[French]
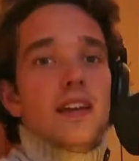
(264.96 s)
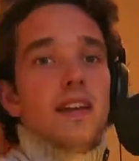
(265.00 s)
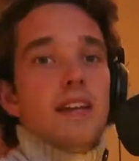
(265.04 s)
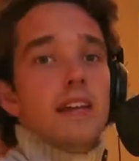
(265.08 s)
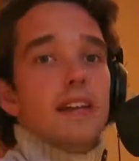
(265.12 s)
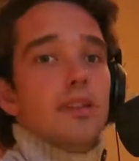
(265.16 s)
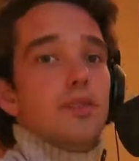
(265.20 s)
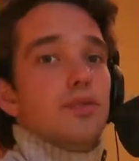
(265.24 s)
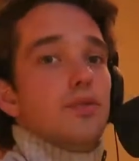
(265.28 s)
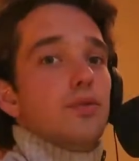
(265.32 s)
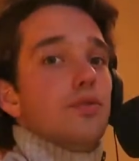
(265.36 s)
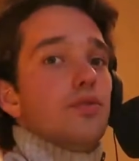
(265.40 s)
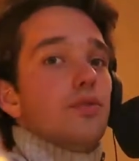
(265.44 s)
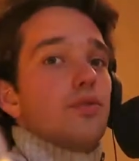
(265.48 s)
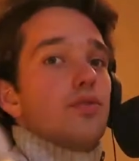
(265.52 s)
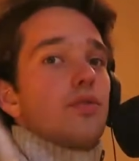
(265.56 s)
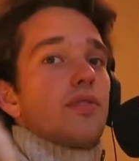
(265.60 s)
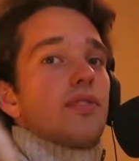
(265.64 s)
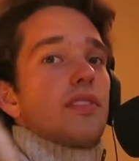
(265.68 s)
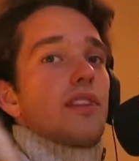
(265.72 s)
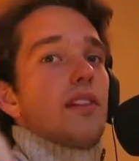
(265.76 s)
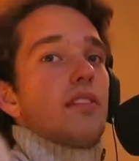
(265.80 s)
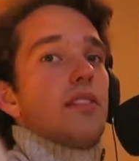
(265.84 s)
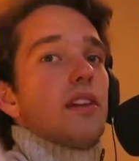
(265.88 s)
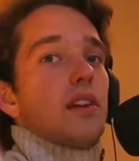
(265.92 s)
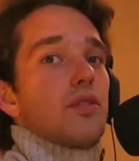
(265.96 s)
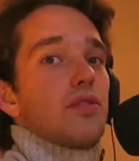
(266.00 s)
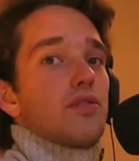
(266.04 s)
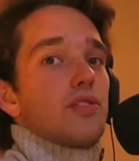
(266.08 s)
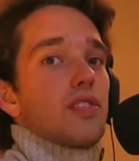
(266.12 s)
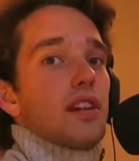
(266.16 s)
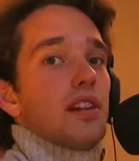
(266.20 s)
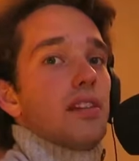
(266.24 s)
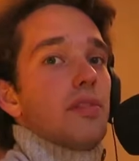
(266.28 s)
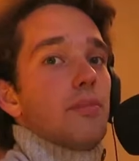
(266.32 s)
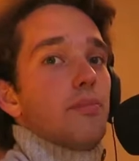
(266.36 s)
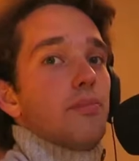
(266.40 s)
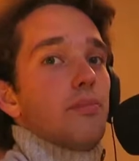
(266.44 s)
Et du coup, je savais que
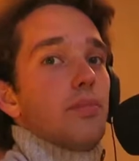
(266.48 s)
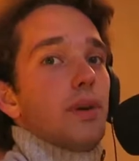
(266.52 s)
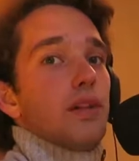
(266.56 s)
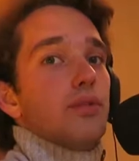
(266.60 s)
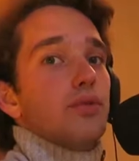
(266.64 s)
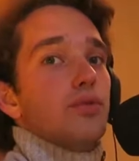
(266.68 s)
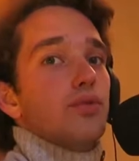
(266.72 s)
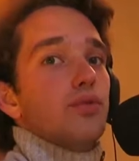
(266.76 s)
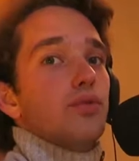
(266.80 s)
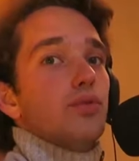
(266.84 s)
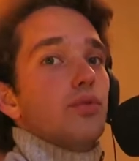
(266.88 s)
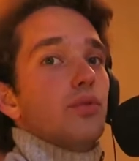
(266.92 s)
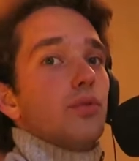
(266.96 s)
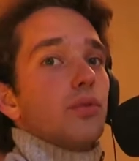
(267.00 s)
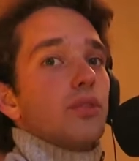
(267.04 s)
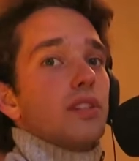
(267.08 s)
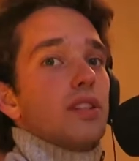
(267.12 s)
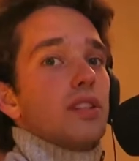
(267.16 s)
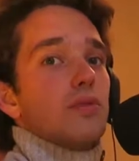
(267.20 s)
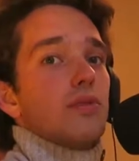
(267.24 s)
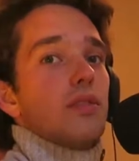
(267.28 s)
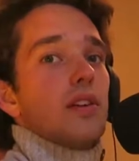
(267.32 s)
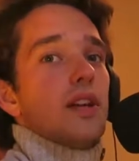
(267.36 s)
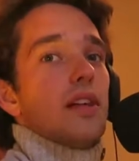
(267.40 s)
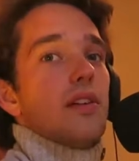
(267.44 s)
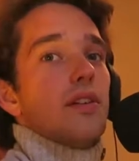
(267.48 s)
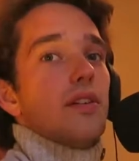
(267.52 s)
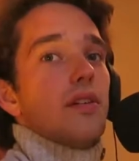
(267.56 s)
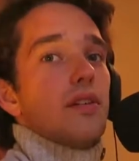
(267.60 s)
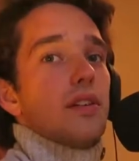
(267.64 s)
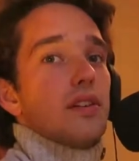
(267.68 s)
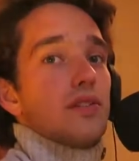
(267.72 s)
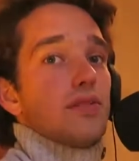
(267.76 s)
j'allais pas du tout continuer là-dedans.